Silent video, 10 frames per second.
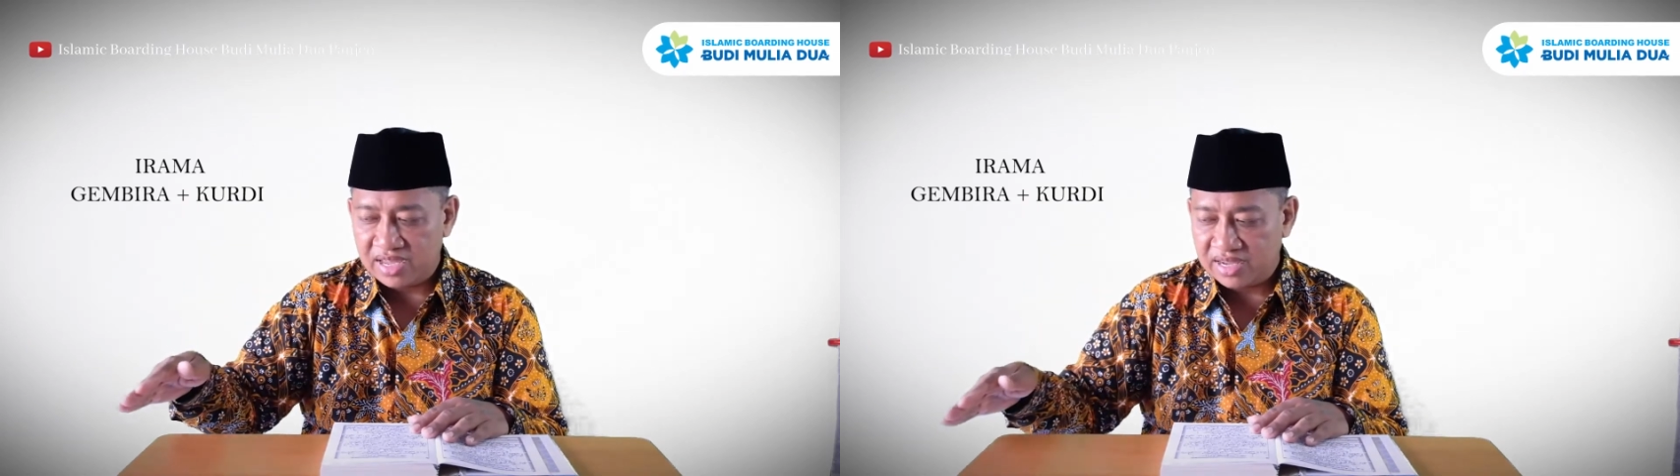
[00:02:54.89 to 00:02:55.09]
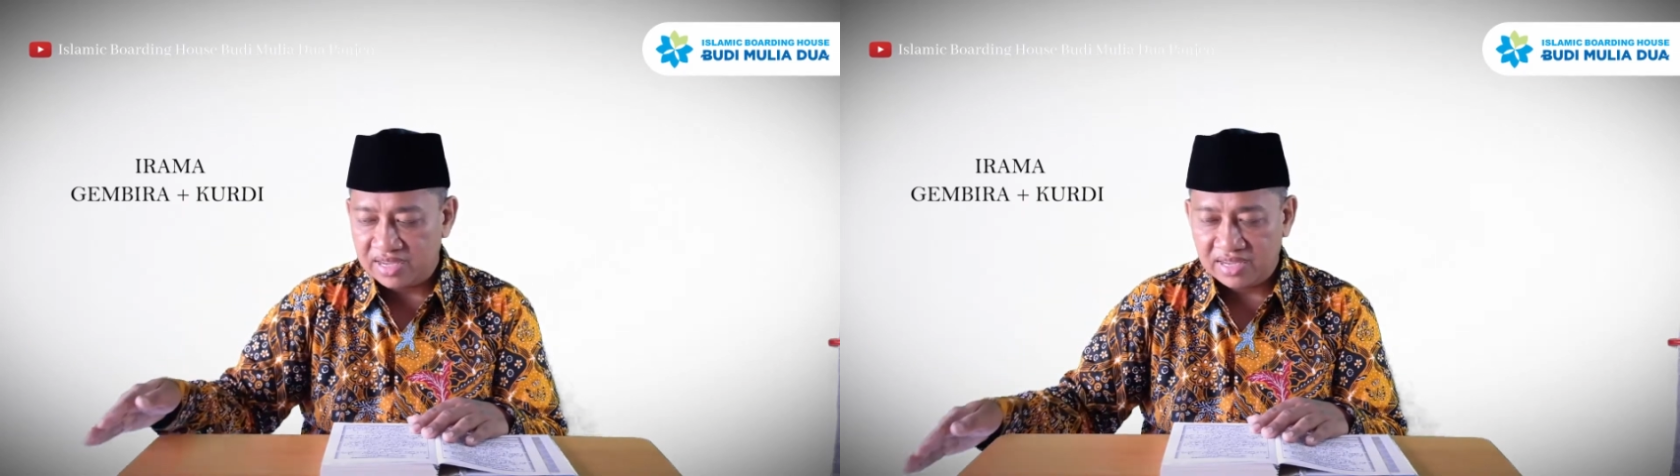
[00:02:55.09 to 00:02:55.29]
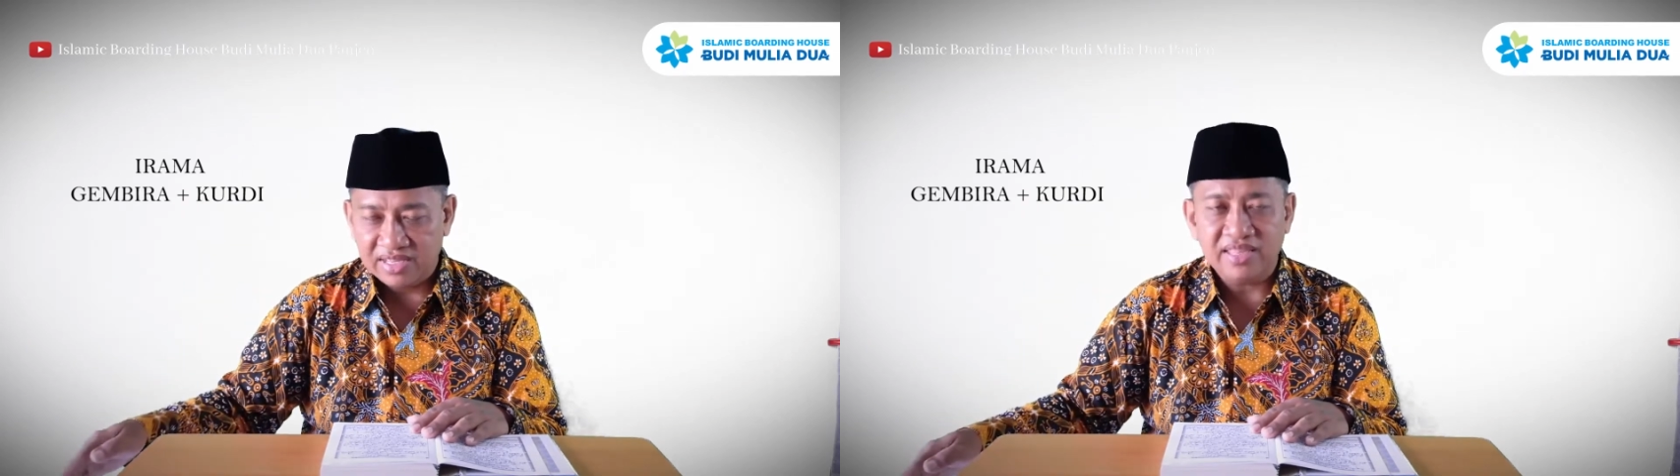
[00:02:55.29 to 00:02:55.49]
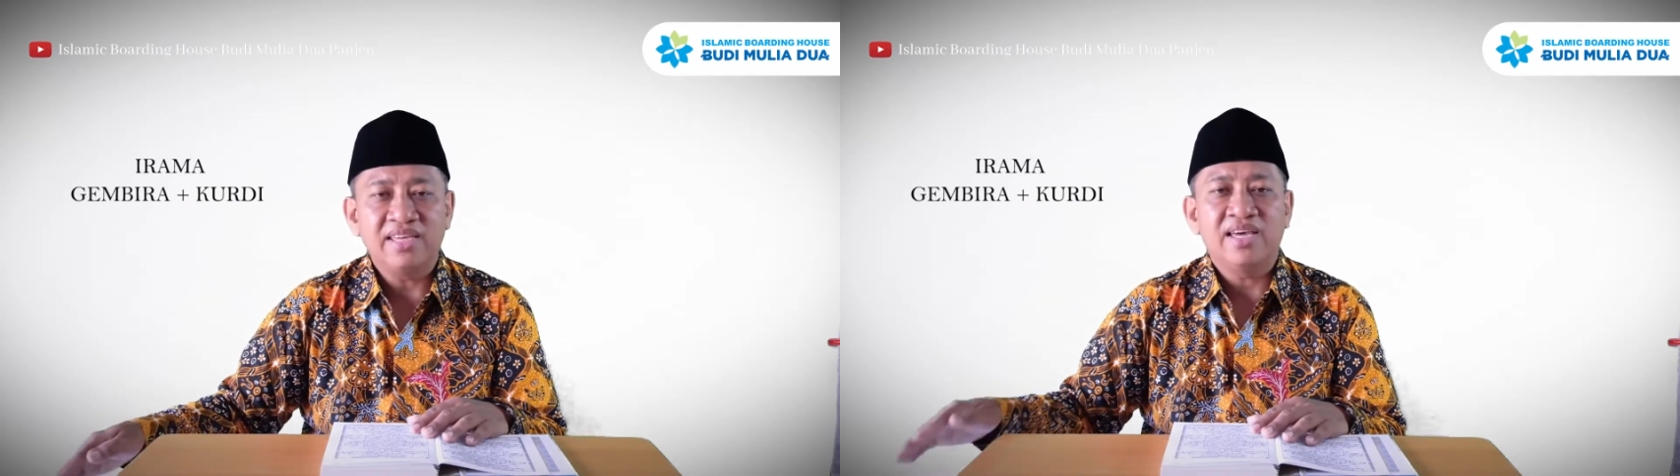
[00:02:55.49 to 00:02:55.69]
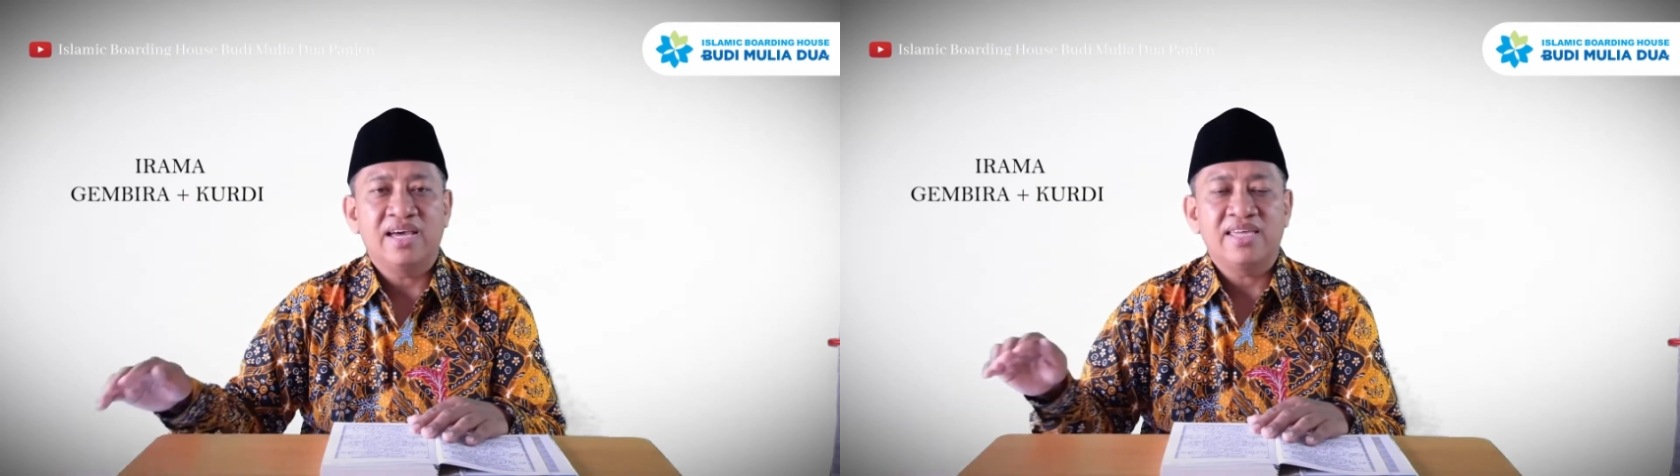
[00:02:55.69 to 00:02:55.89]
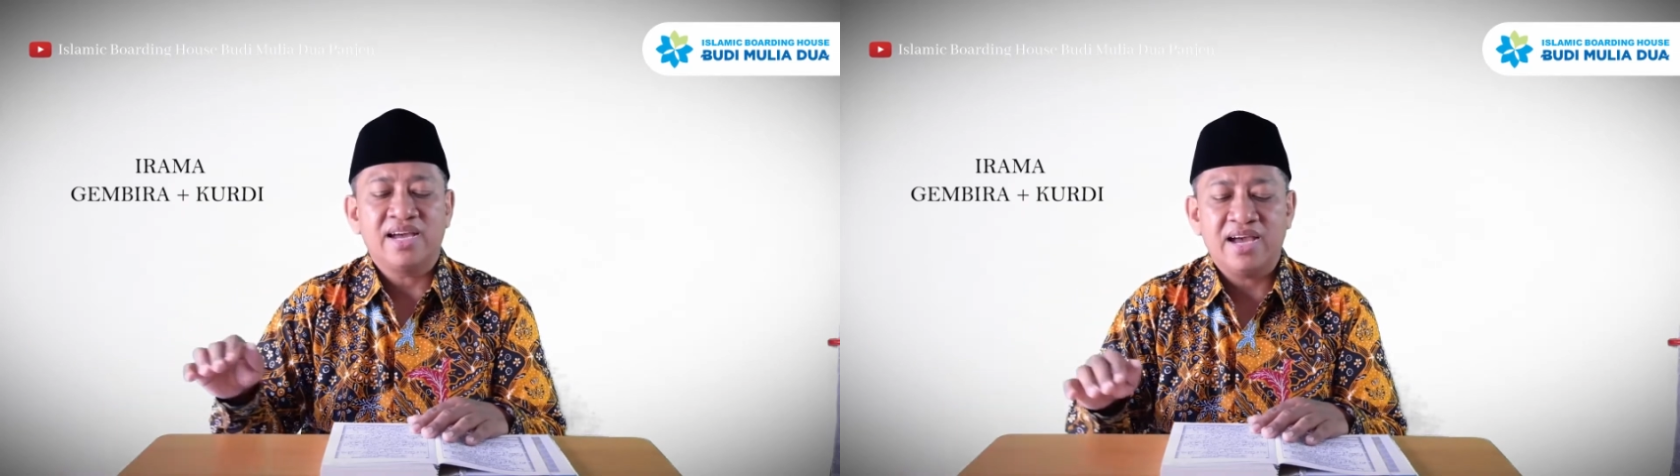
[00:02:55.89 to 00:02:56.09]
yang ketiga yang